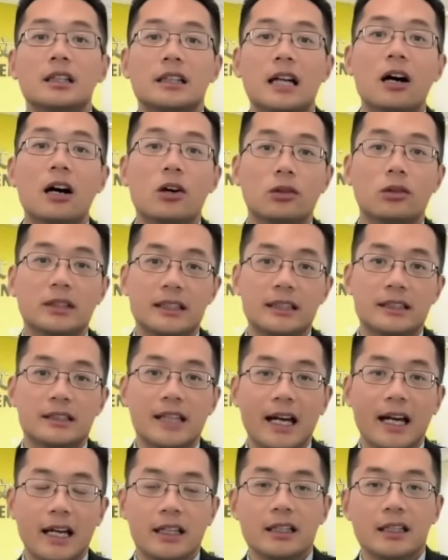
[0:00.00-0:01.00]
然后你
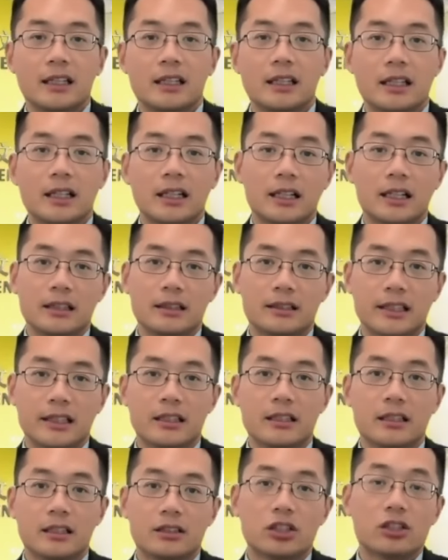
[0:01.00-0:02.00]
再呃，
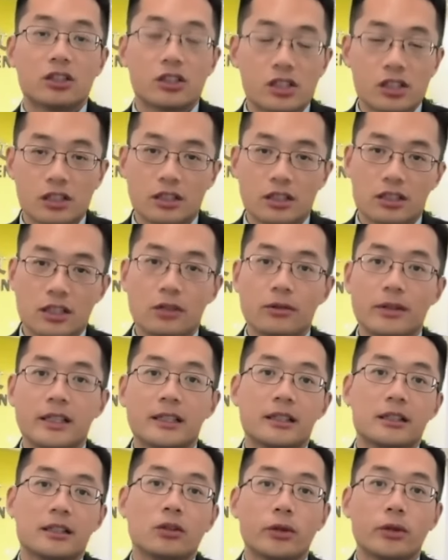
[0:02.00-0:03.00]
这个正式的成
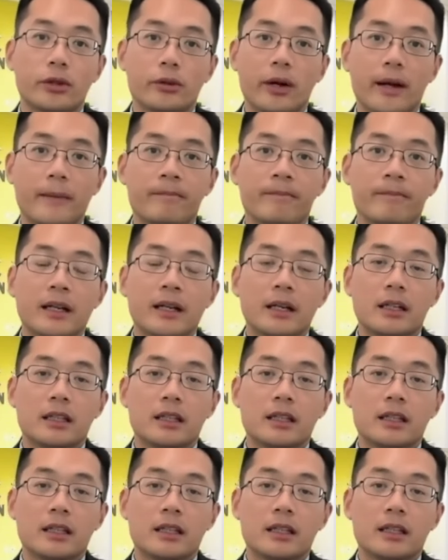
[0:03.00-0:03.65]
为这个会员。